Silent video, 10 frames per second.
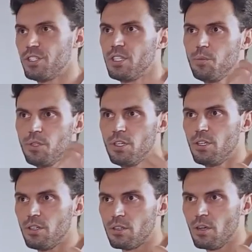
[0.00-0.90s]

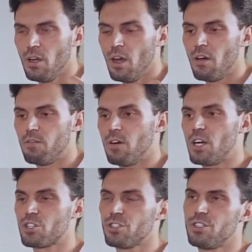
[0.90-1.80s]
семьи,
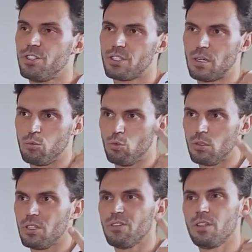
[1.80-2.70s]
важности
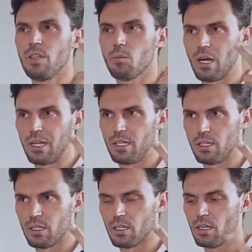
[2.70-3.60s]
заботы,
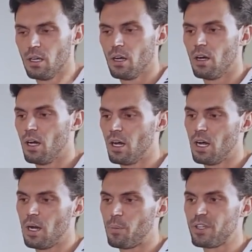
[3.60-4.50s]
внимания,
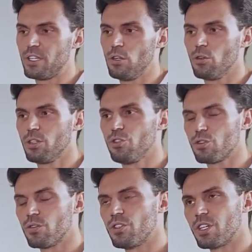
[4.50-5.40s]
а, определенное
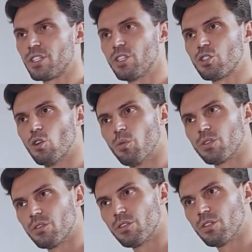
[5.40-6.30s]
чувство частной
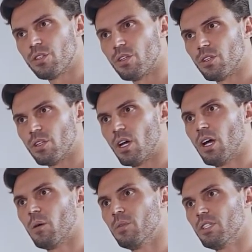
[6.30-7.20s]
собственности,
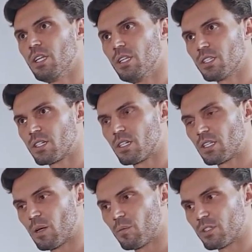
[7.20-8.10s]
да, материнско
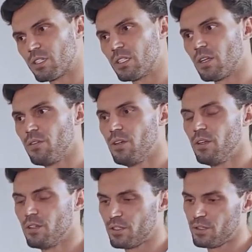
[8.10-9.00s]
там
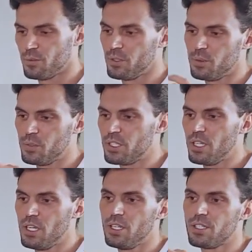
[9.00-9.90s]
сыновей, э,
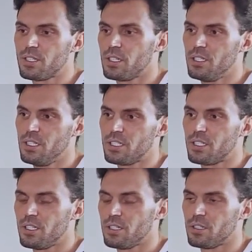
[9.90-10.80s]
материнско
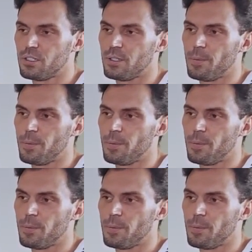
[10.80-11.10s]
детских, а,